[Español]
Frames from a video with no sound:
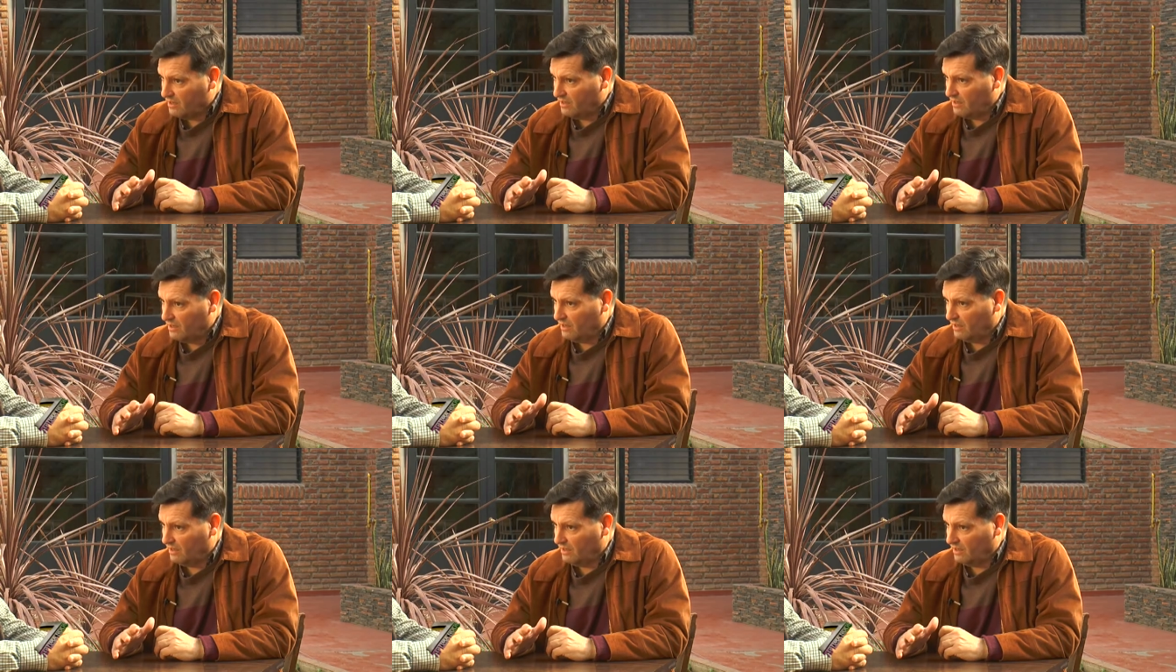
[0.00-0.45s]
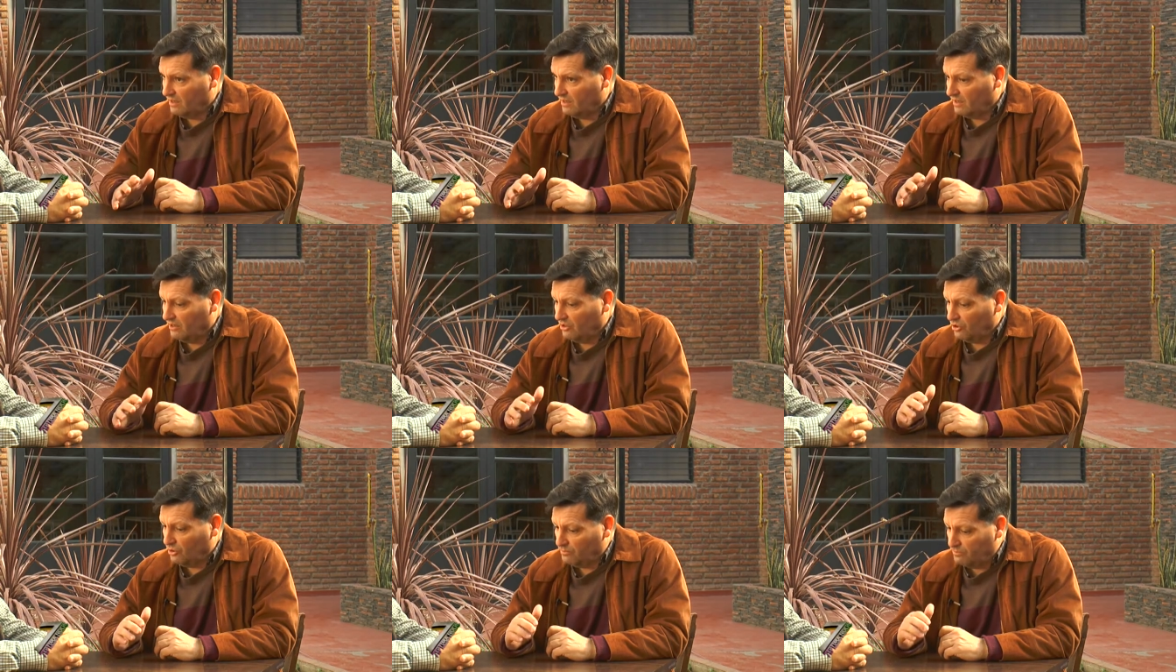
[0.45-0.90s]

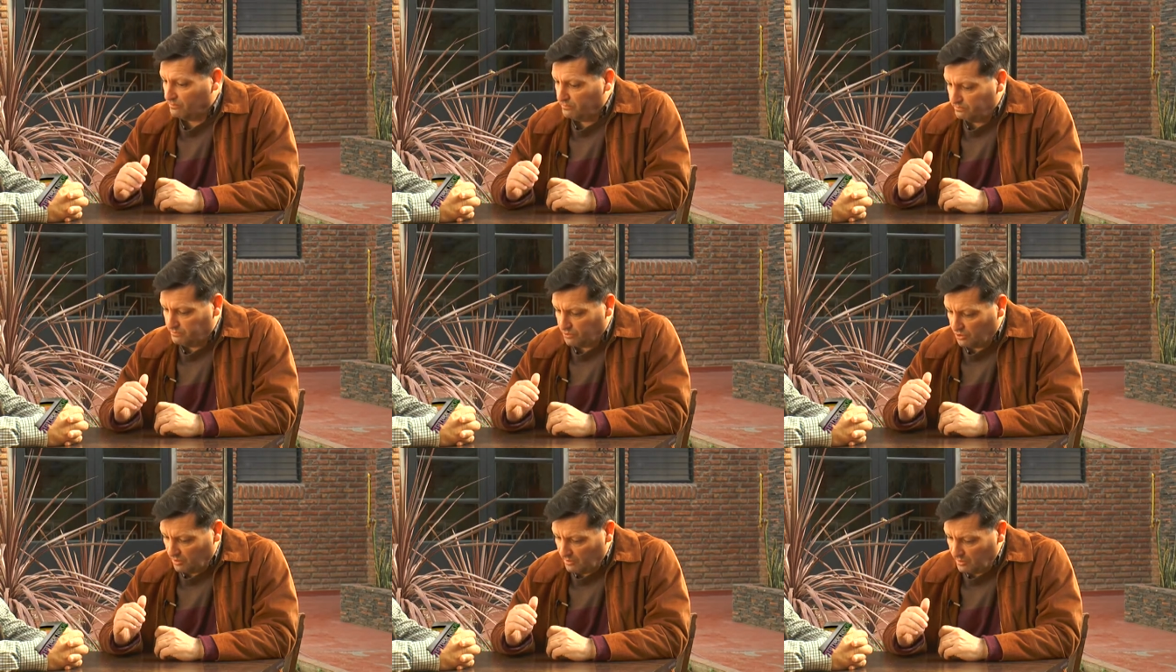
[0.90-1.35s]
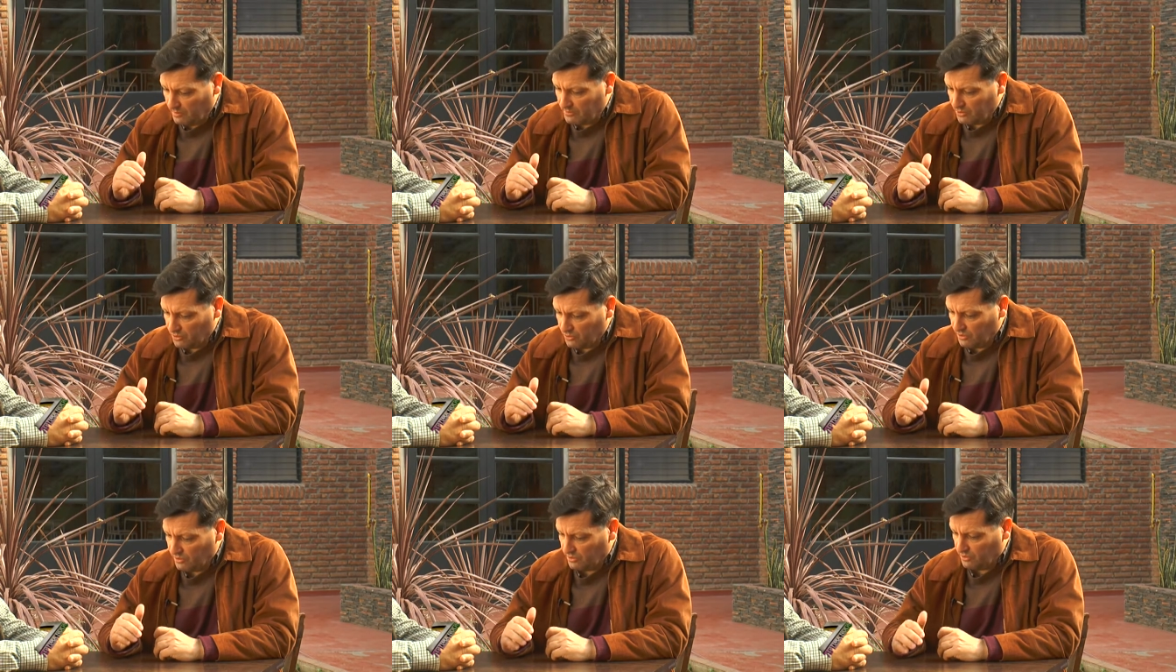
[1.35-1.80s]
eh, en los programas
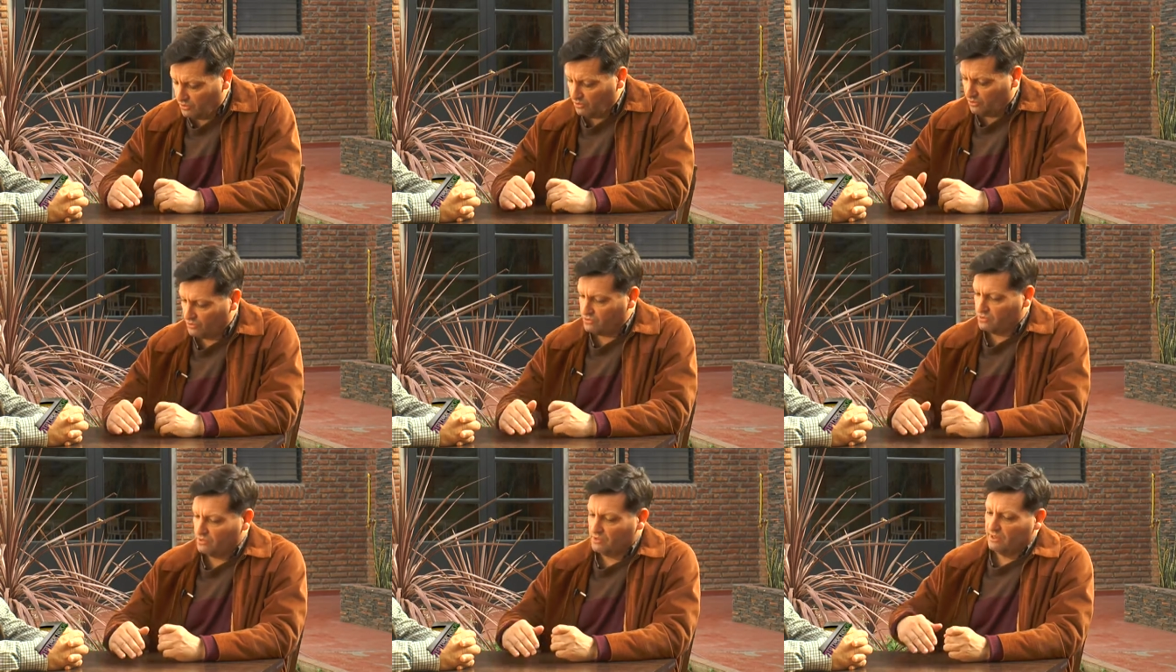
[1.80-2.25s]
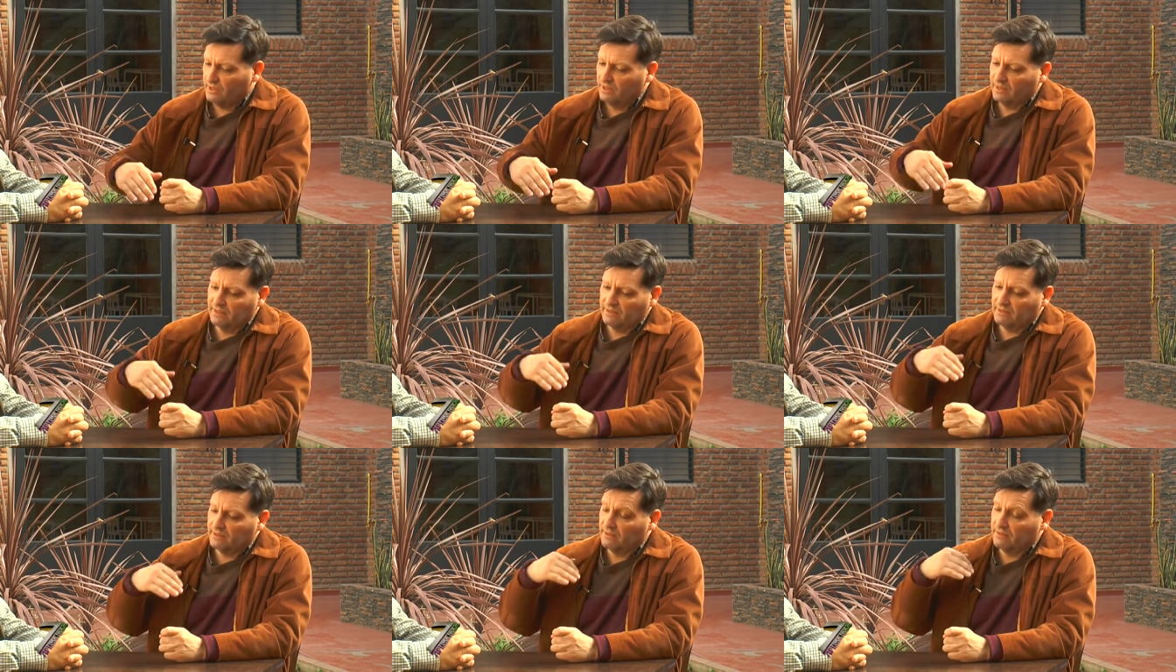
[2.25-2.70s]
periodísticos
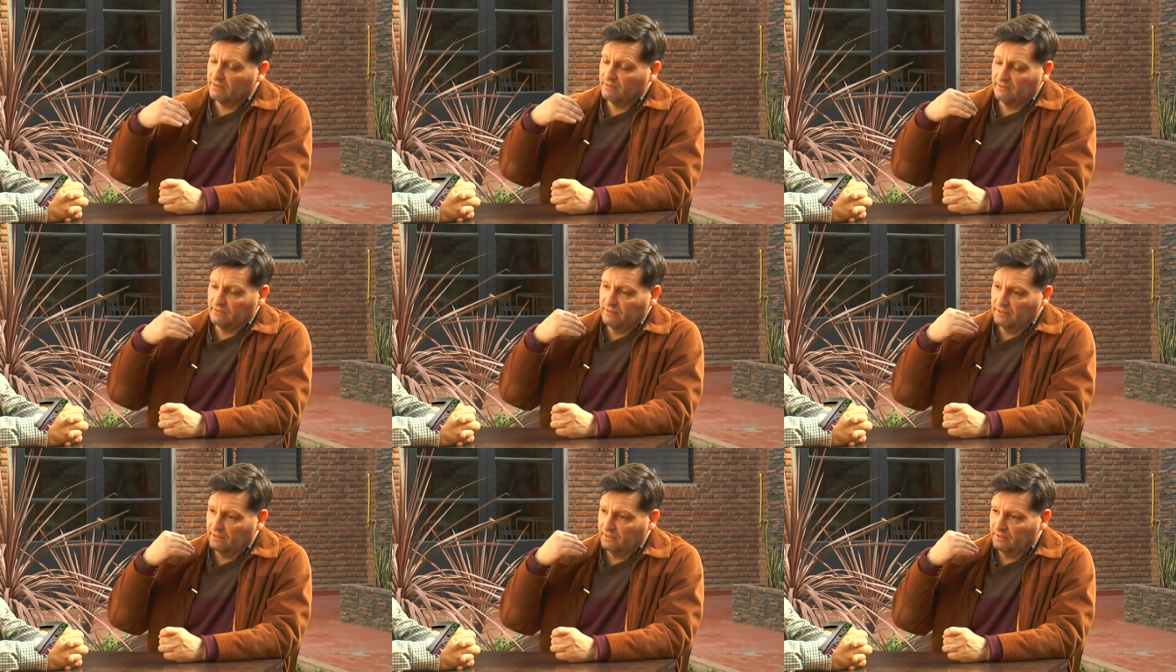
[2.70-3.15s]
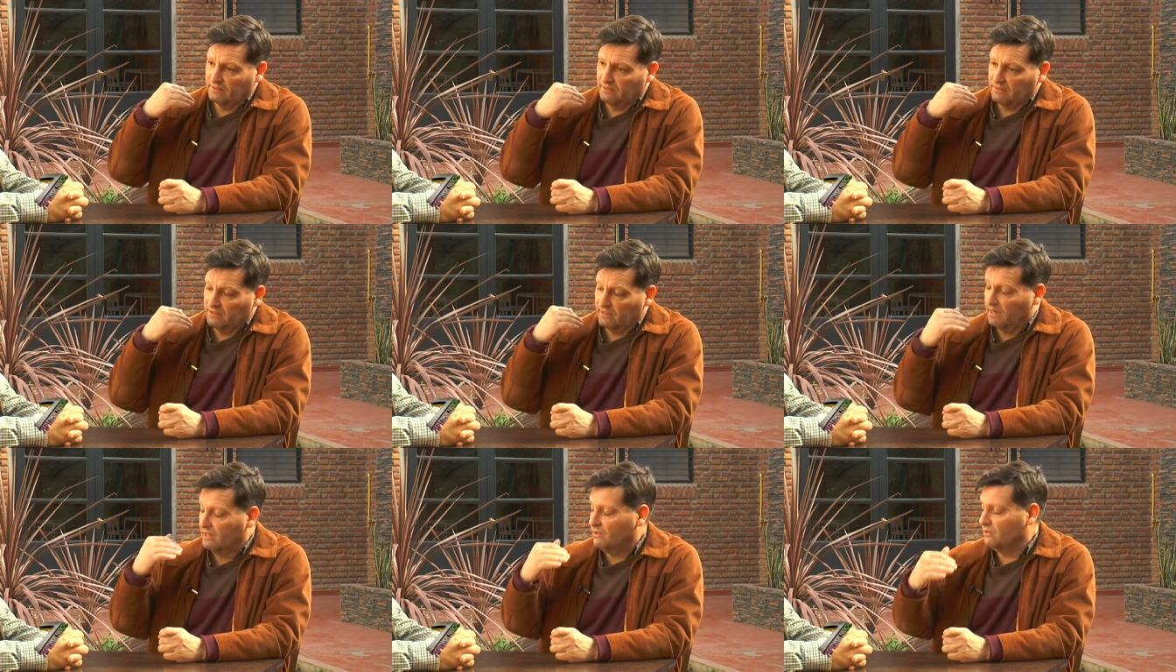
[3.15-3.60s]
estén eh,
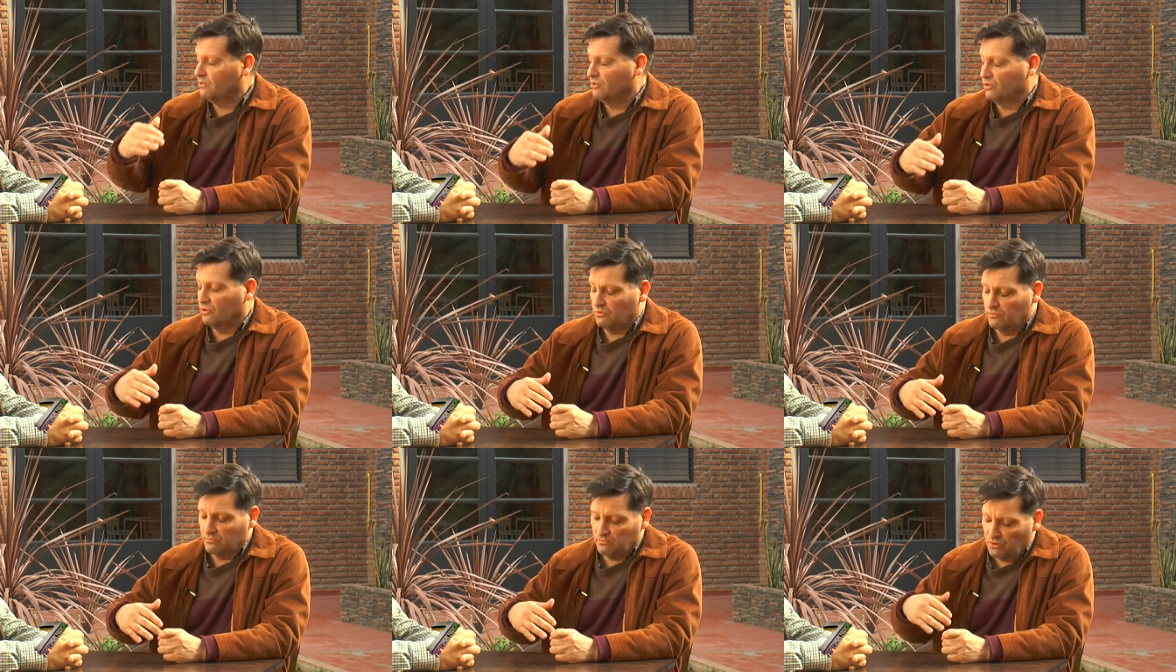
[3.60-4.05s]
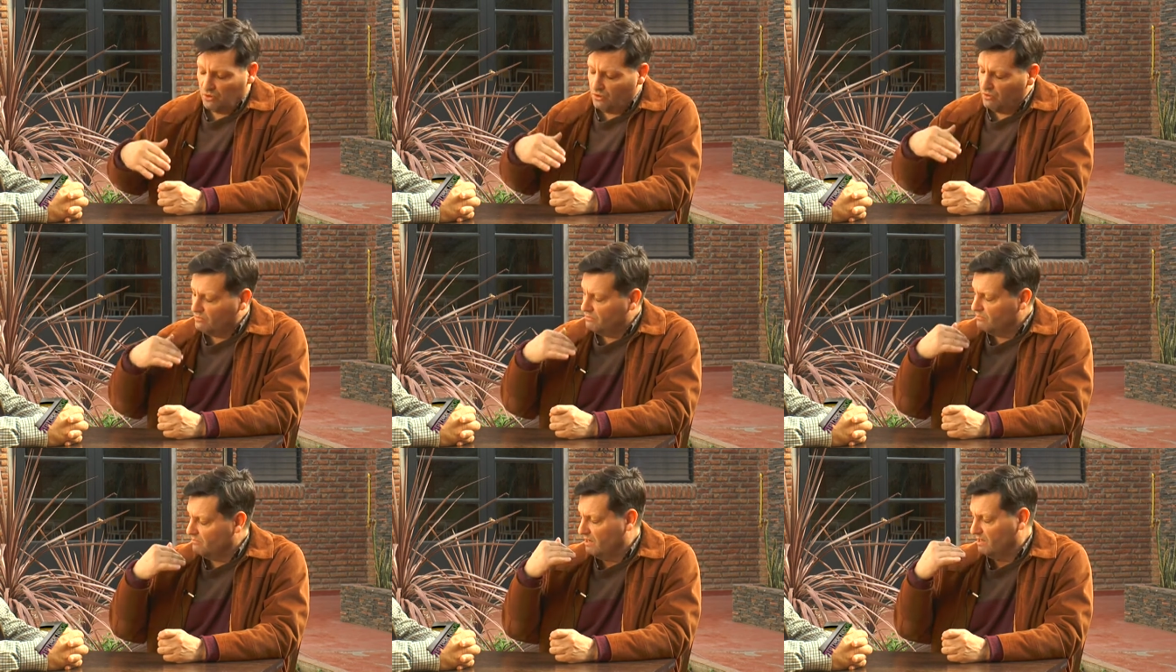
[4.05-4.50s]
tirando
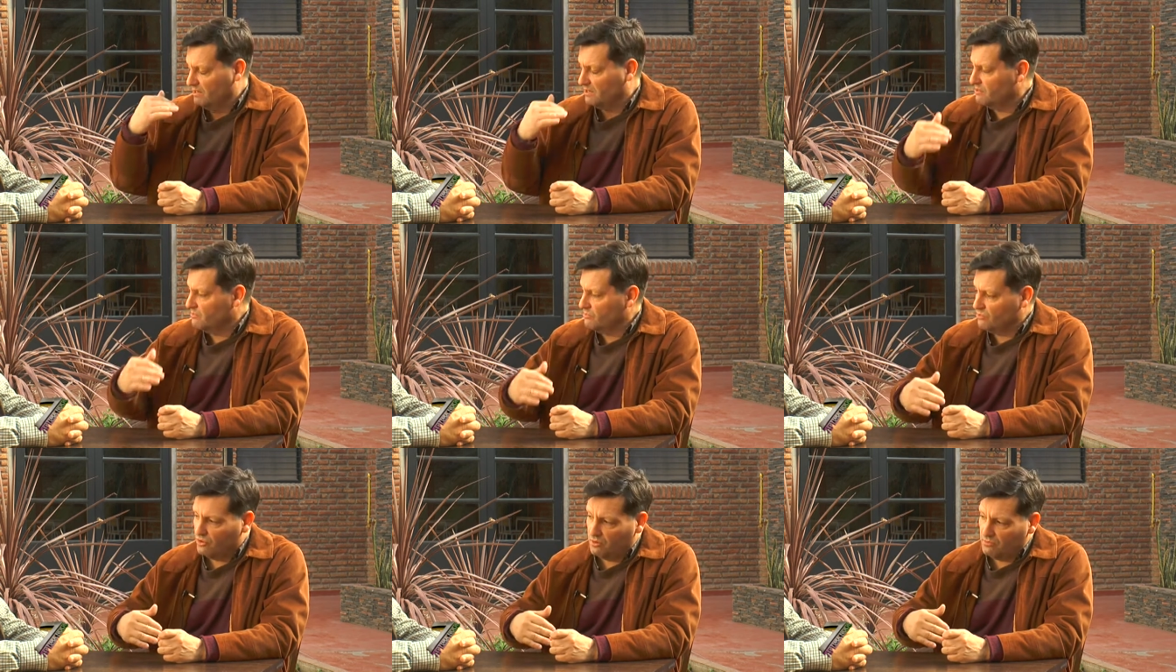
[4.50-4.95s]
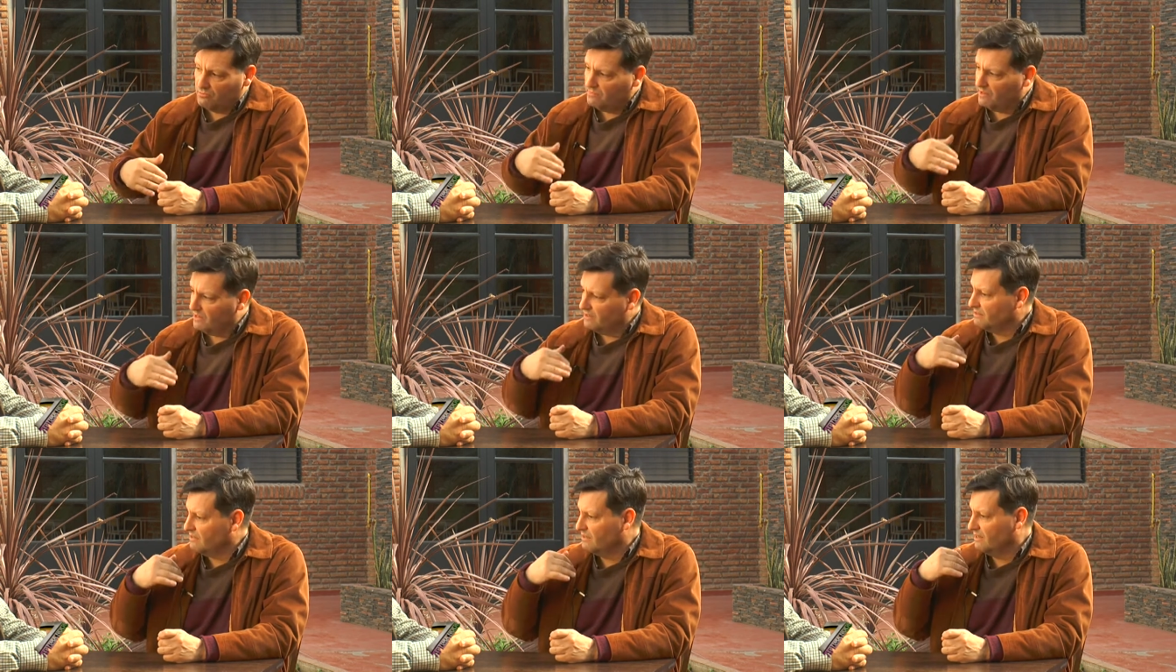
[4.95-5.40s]
bombas y
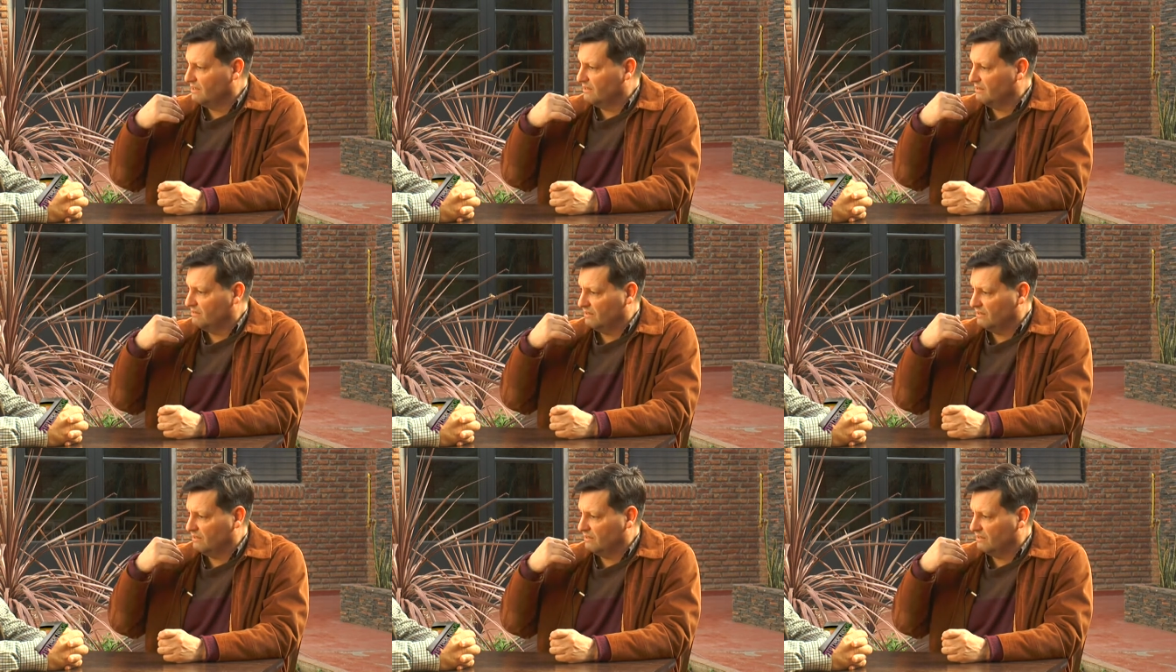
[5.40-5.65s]
bombas y,